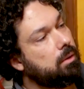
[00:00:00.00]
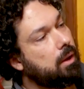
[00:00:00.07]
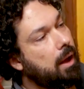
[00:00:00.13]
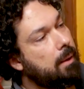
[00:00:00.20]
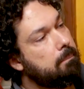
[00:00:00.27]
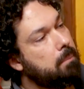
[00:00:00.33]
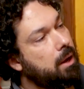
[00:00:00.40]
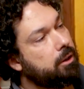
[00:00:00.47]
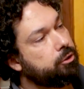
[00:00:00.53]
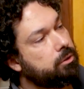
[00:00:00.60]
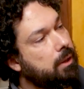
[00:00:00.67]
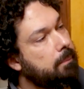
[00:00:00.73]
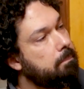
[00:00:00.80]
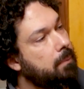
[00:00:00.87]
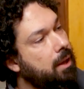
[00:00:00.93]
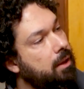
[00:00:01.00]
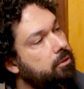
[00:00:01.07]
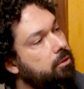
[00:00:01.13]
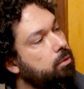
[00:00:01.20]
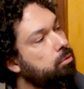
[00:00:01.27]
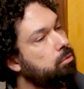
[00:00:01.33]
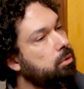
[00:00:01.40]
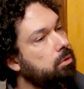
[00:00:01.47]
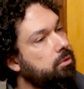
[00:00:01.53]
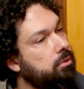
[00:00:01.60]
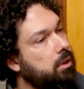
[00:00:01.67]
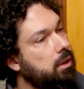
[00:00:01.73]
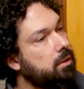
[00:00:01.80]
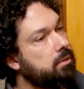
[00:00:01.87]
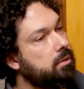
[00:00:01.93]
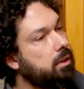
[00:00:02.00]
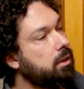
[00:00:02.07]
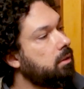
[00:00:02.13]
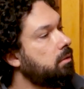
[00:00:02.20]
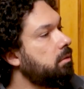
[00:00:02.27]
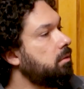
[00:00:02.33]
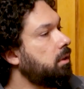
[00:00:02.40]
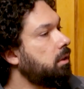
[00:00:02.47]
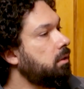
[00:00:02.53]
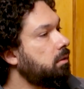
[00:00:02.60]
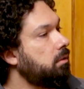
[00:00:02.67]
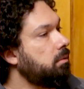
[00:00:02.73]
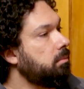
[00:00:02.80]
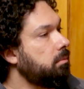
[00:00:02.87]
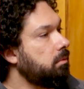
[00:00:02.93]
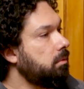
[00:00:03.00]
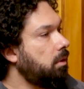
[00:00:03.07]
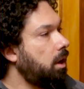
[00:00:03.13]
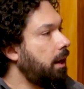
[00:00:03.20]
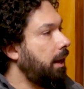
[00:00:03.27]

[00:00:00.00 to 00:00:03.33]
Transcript: abaixo da média dos outros três dedos, né? Olha